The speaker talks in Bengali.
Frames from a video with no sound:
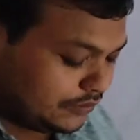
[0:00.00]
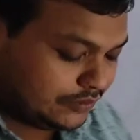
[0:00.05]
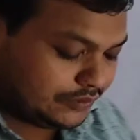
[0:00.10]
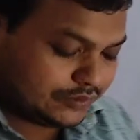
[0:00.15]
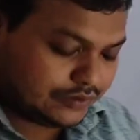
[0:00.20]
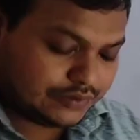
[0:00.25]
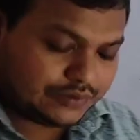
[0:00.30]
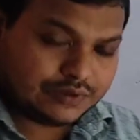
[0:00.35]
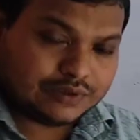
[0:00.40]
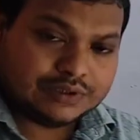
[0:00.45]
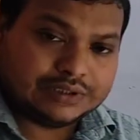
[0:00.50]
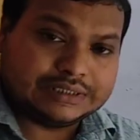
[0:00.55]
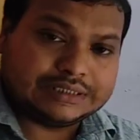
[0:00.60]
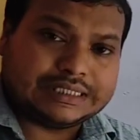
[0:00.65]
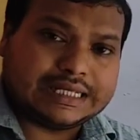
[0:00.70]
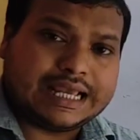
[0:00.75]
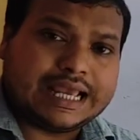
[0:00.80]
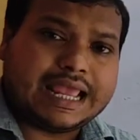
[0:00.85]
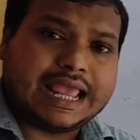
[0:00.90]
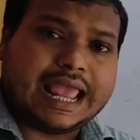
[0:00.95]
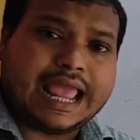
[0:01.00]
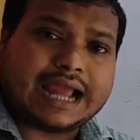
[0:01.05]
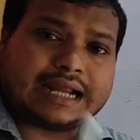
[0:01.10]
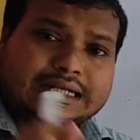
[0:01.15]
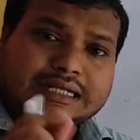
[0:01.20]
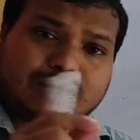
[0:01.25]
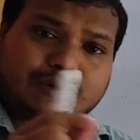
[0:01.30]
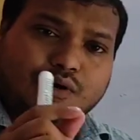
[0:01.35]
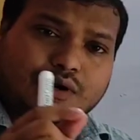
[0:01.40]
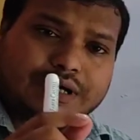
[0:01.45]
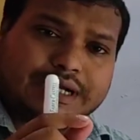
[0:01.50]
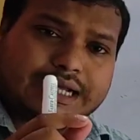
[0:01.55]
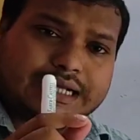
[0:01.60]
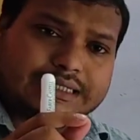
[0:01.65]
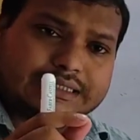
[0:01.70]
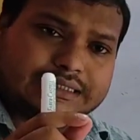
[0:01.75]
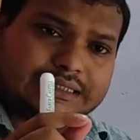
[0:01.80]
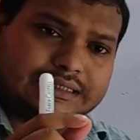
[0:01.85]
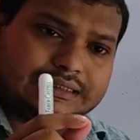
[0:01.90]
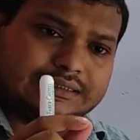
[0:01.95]
হলো যে একটা
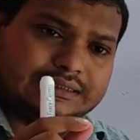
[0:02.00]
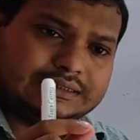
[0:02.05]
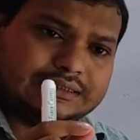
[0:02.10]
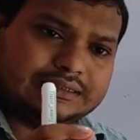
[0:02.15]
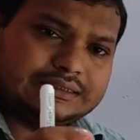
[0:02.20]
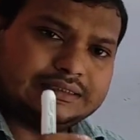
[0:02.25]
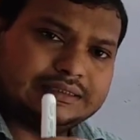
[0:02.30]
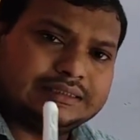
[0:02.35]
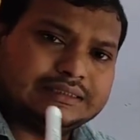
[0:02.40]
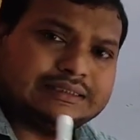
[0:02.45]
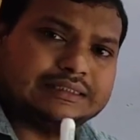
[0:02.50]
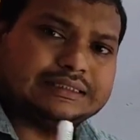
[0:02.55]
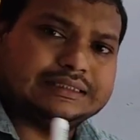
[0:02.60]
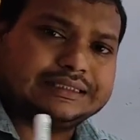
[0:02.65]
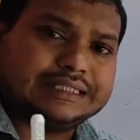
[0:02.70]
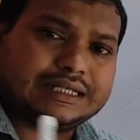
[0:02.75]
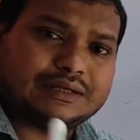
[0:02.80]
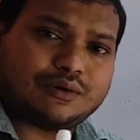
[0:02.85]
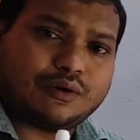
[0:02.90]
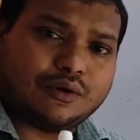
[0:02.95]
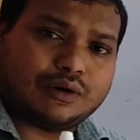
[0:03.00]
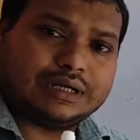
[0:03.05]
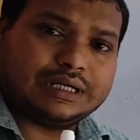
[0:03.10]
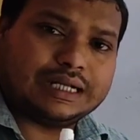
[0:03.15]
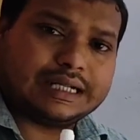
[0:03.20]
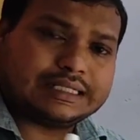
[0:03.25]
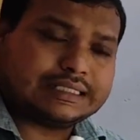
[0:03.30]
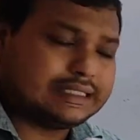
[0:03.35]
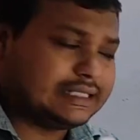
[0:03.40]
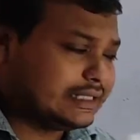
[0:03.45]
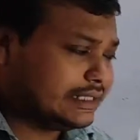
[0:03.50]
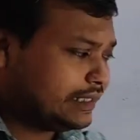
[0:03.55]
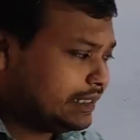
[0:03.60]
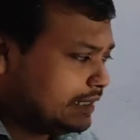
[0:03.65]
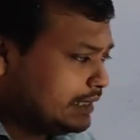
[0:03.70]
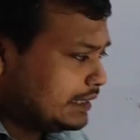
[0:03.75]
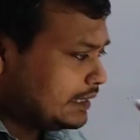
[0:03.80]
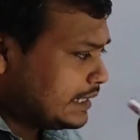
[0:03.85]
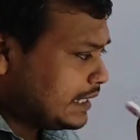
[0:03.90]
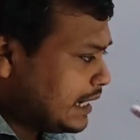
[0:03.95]
কন্ডাক্টর যে
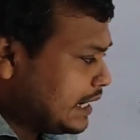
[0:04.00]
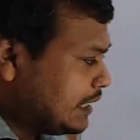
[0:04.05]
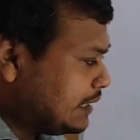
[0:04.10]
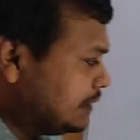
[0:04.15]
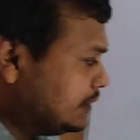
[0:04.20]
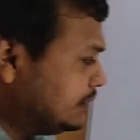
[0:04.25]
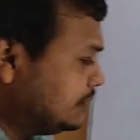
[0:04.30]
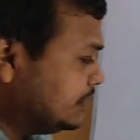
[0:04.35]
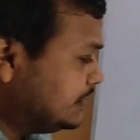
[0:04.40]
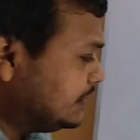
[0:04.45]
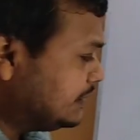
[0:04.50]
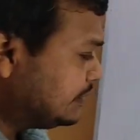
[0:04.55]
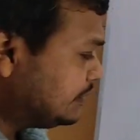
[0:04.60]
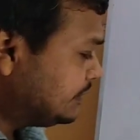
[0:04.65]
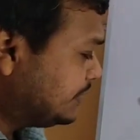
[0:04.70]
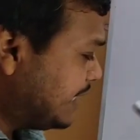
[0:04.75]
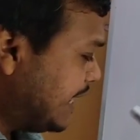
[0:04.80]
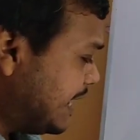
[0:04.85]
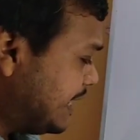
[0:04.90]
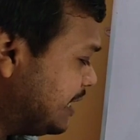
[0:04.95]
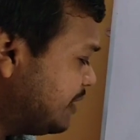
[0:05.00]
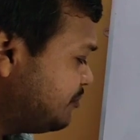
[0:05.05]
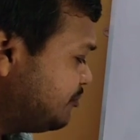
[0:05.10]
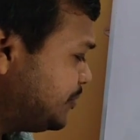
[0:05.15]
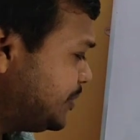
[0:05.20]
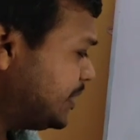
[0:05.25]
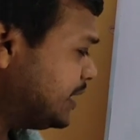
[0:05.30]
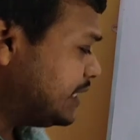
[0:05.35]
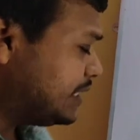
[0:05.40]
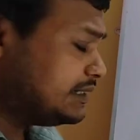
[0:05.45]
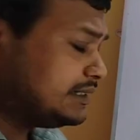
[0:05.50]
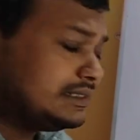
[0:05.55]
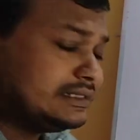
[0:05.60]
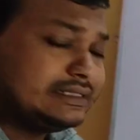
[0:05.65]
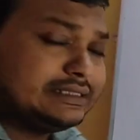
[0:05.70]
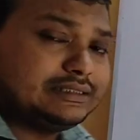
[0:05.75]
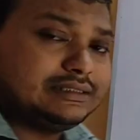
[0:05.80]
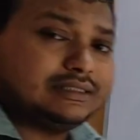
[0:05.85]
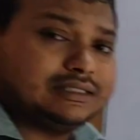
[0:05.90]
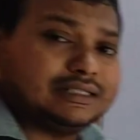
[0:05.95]
কন্ডাক্টরের যদি টেন এম্পিয়ার
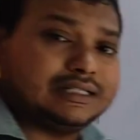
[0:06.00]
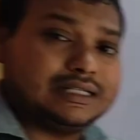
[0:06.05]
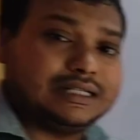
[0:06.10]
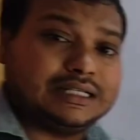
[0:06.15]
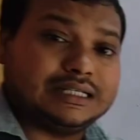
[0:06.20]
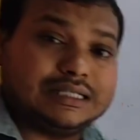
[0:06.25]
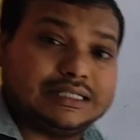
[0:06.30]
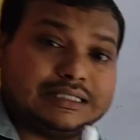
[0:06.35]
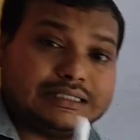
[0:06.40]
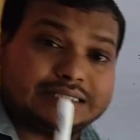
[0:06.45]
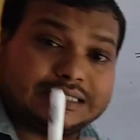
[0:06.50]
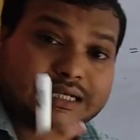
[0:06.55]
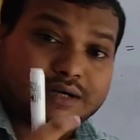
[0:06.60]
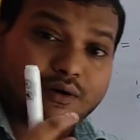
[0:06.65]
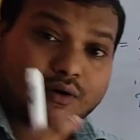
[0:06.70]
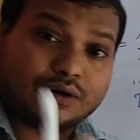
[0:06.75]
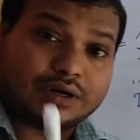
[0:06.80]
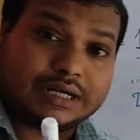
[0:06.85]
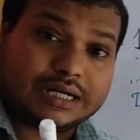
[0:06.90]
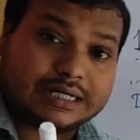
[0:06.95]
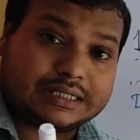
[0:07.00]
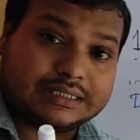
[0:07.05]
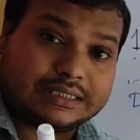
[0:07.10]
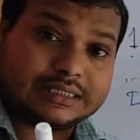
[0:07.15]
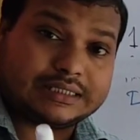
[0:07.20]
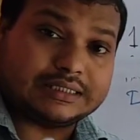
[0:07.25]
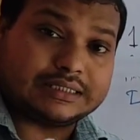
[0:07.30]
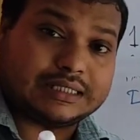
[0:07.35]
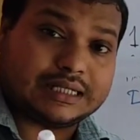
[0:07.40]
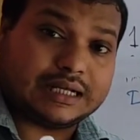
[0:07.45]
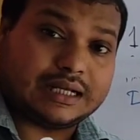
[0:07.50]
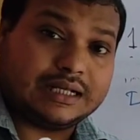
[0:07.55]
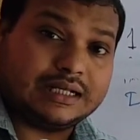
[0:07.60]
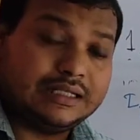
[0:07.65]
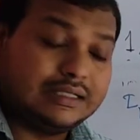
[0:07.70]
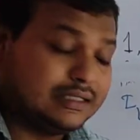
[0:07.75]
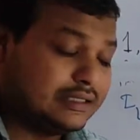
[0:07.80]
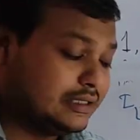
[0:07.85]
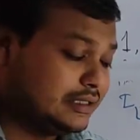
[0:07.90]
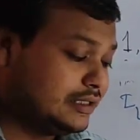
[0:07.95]
যে কন্ডাক্টরটা
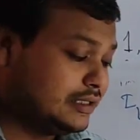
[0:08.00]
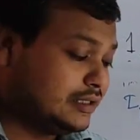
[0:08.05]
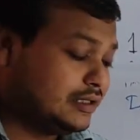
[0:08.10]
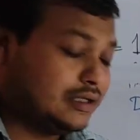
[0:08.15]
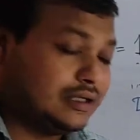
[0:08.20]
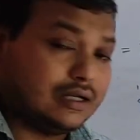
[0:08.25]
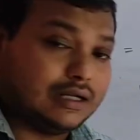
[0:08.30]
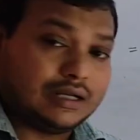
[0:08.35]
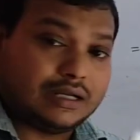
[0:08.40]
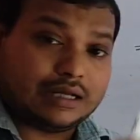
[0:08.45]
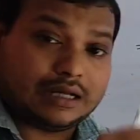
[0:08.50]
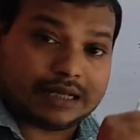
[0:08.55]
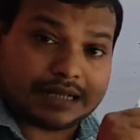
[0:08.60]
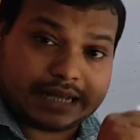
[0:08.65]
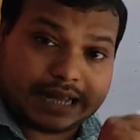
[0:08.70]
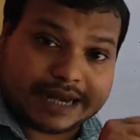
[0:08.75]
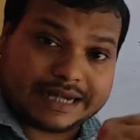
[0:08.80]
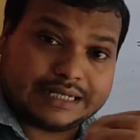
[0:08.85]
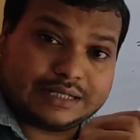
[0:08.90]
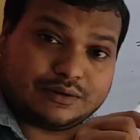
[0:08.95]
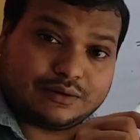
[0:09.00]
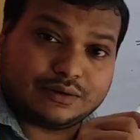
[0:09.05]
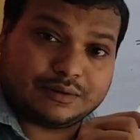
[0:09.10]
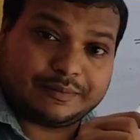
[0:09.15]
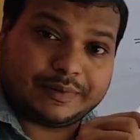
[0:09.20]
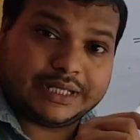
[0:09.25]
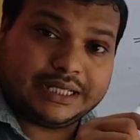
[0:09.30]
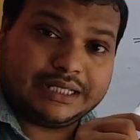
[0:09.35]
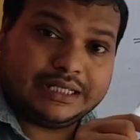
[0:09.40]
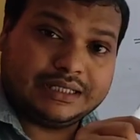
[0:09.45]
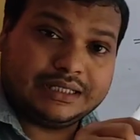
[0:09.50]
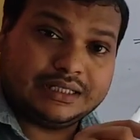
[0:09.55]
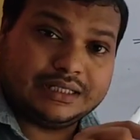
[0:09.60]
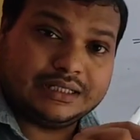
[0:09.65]
ক্যারি করবে